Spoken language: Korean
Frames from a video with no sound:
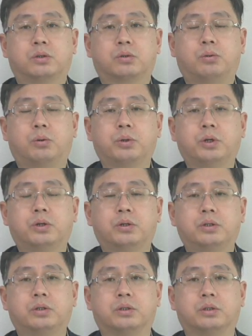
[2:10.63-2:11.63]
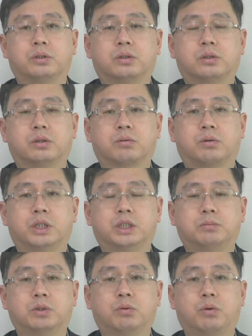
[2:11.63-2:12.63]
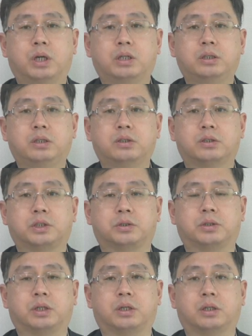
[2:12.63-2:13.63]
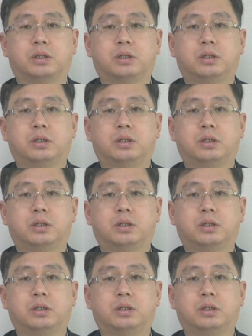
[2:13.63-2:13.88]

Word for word: 공연은 관심을 확 끄는 것이었다.